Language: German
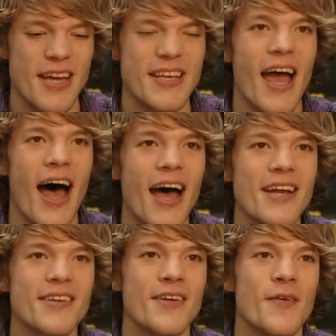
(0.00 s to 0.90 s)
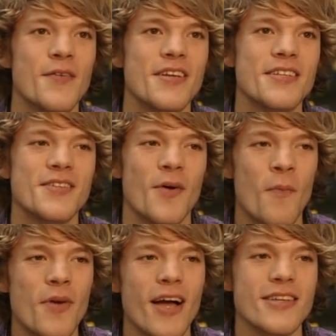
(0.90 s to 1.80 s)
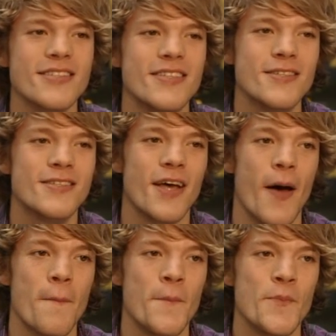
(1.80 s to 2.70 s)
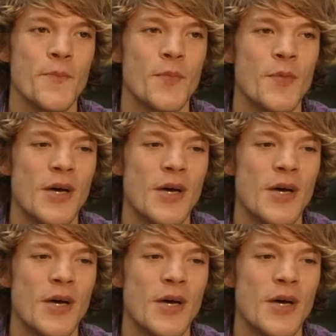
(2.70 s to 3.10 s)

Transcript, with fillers: Ja, die Art des Umgangs ist ähm,